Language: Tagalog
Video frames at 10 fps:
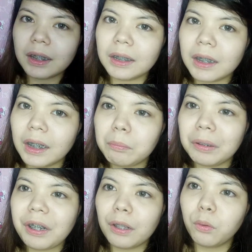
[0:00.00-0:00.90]
sa screen
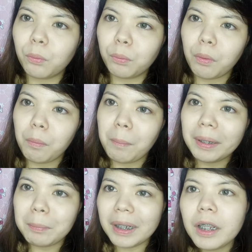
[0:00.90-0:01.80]
masyado kung
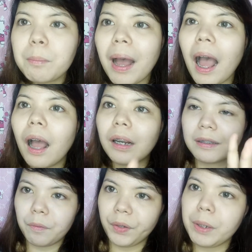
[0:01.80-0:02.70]
may mali ba,
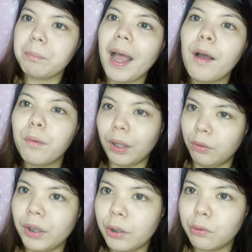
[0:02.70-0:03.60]
nasa frame ba ako,
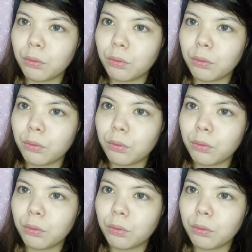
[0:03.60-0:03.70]
ganun-ganun.